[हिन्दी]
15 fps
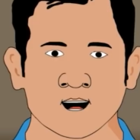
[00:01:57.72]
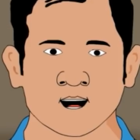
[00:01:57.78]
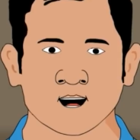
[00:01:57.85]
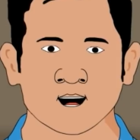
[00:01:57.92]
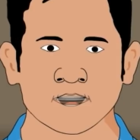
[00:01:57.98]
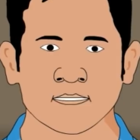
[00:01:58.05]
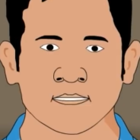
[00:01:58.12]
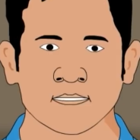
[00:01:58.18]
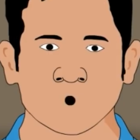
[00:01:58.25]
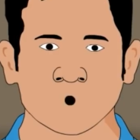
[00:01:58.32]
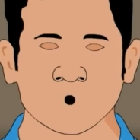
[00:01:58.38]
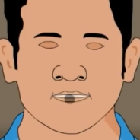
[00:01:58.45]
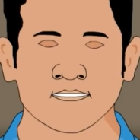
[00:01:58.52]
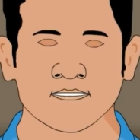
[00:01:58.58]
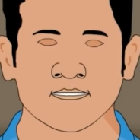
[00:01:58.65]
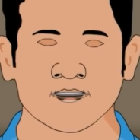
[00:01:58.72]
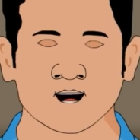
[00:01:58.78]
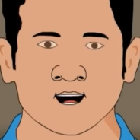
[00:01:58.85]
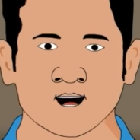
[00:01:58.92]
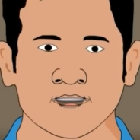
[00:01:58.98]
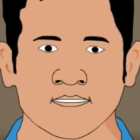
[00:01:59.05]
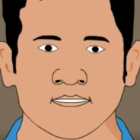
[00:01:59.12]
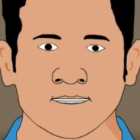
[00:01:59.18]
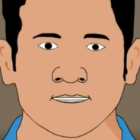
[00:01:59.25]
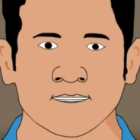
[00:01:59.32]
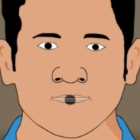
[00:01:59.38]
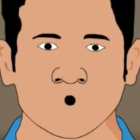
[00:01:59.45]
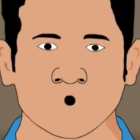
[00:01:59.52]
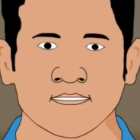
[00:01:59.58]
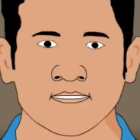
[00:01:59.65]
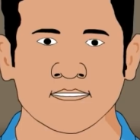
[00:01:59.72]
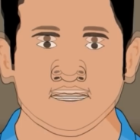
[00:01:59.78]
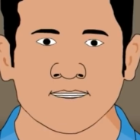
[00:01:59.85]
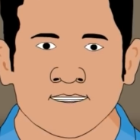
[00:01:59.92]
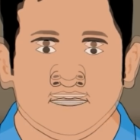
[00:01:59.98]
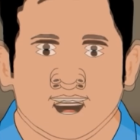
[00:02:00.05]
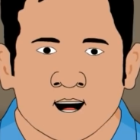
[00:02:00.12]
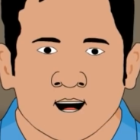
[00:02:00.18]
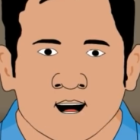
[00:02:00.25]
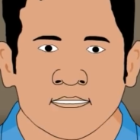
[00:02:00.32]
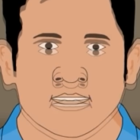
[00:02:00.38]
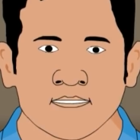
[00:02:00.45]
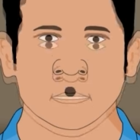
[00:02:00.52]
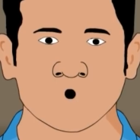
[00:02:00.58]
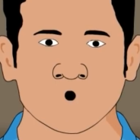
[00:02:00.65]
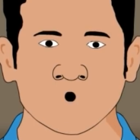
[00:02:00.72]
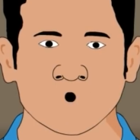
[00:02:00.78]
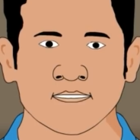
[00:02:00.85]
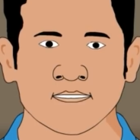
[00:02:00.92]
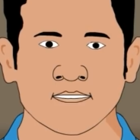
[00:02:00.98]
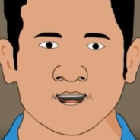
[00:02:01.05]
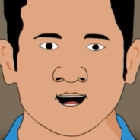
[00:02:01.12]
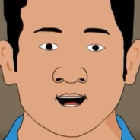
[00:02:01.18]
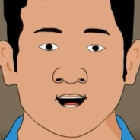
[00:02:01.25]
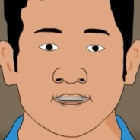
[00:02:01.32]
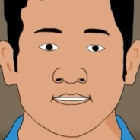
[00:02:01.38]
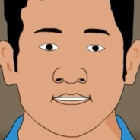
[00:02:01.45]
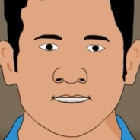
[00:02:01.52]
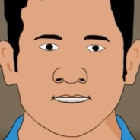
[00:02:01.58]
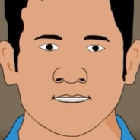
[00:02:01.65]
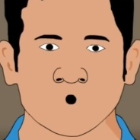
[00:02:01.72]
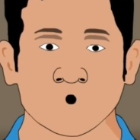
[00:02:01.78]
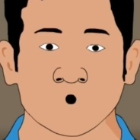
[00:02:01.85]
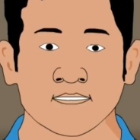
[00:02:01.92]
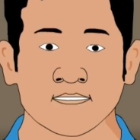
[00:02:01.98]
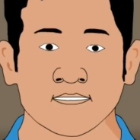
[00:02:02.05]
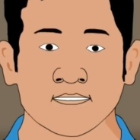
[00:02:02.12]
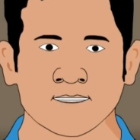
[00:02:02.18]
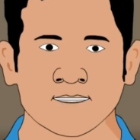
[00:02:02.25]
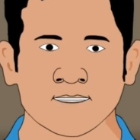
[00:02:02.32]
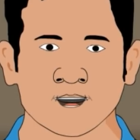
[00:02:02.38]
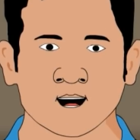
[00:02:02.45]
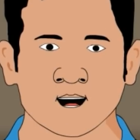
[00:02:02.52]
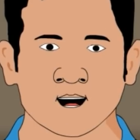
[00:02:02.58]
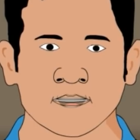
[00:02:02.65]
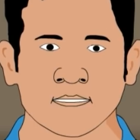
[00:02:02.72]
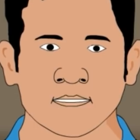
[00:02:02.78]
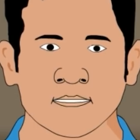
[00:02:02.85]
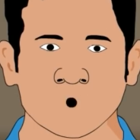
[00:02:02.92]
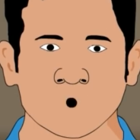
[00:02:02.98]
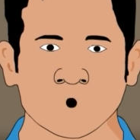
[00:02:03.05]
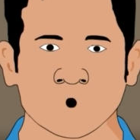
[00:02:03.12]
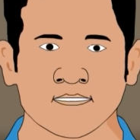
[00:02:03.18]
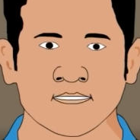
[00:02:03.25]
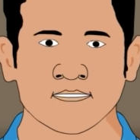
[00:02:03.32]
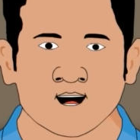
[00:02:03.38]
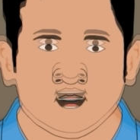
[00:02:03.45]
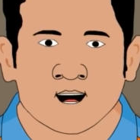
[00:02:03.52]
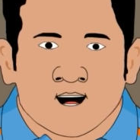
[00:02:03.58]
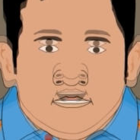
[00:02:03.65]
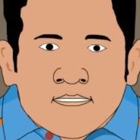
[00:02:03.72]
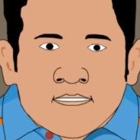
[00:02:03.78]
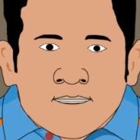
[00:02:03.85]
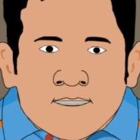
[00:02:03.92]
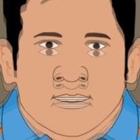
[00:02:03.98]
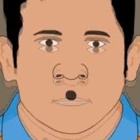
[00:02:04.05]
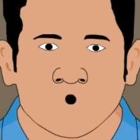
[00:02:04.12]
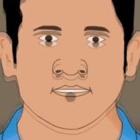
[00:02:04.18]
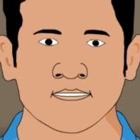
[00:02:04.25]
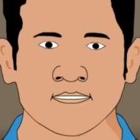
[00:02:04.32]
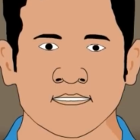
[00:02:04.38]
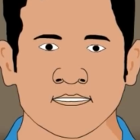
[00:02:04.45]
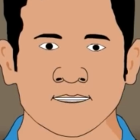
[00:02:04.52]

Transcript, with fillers: अरे चलो भाई सब लोग जल्दी से आईपीएल खत्म करके वर्ल्ड कप लाने जाते हैं आप सब लोग अपना फेवरेट प्लेइंग इलेवन कमेंट करके